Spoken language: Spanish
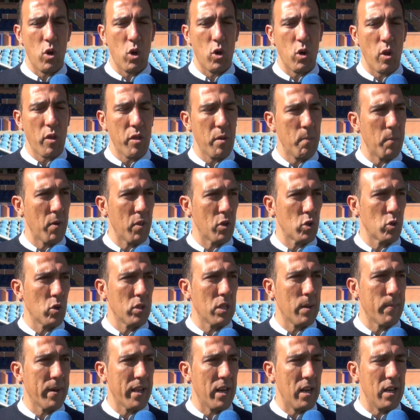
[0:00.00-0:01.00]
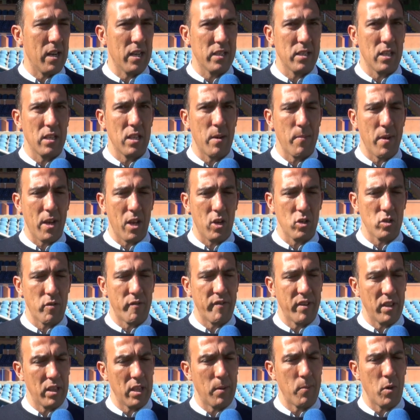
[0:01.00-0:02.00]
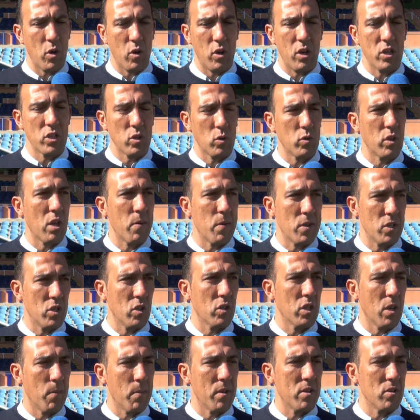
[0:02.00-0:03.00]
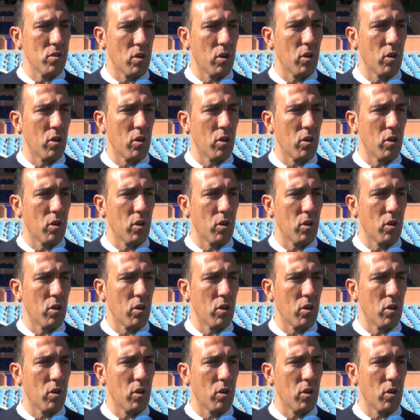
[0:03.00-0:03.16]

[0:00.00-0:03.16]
lo conocemos de su etapa en el Nasti también, que nos enfrentamos con el segunda división también.